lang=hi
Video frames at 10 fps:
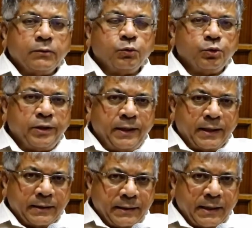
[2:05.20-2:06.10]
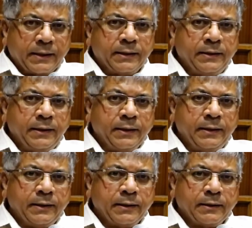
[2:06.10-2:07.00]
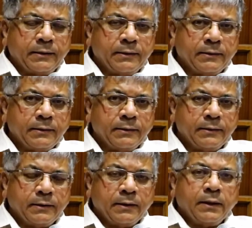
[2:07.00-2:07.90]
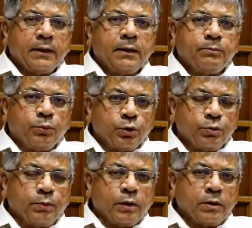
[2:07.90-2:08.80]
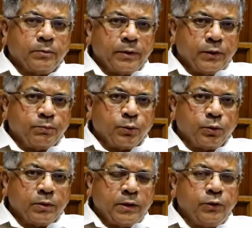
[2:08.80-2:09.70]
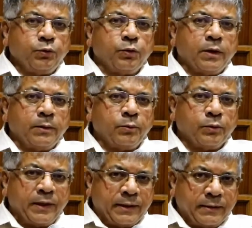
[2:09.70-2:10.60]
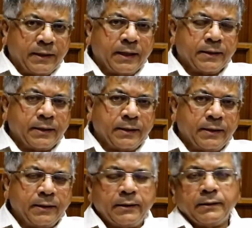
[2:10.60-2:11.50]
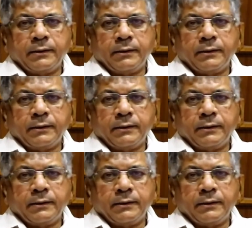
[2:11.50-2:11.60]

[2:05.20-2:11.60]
उसकी हत्या कर दी गई है पोस्टमार्टम रिपोर्ट की जो है हम लोग इंतज़ार कर रहे हैं